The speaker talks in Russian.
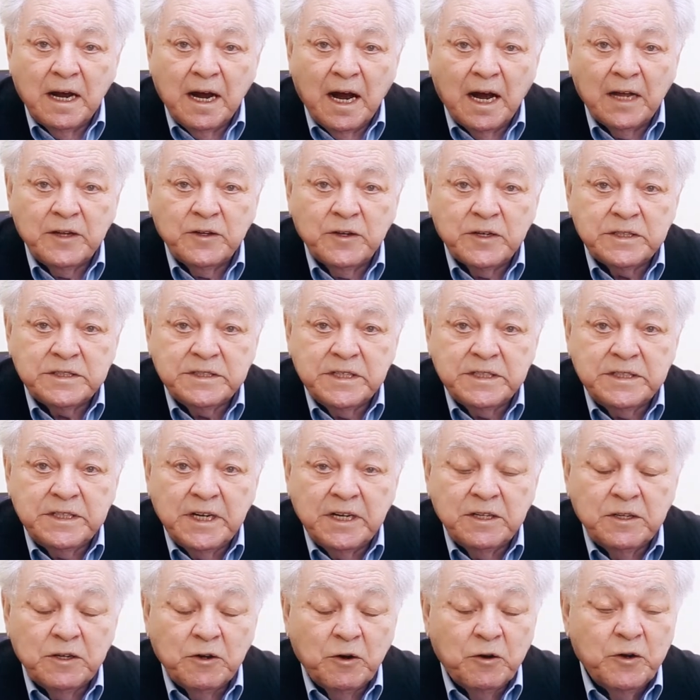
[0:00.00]
Оно
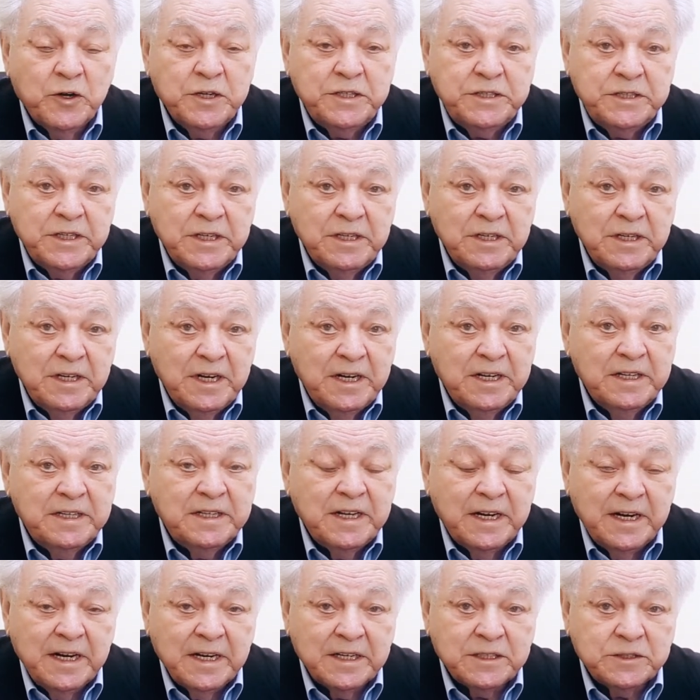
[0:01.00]
означает очень
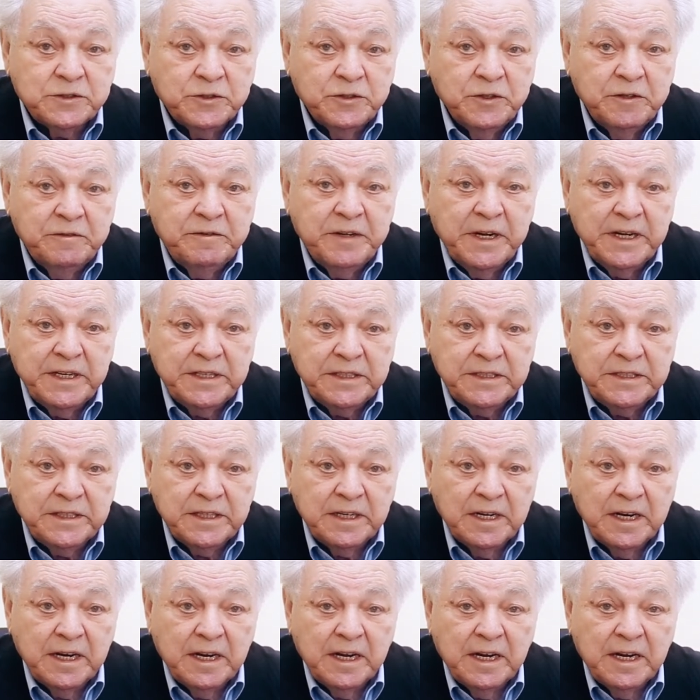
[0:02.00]
интересную вещь.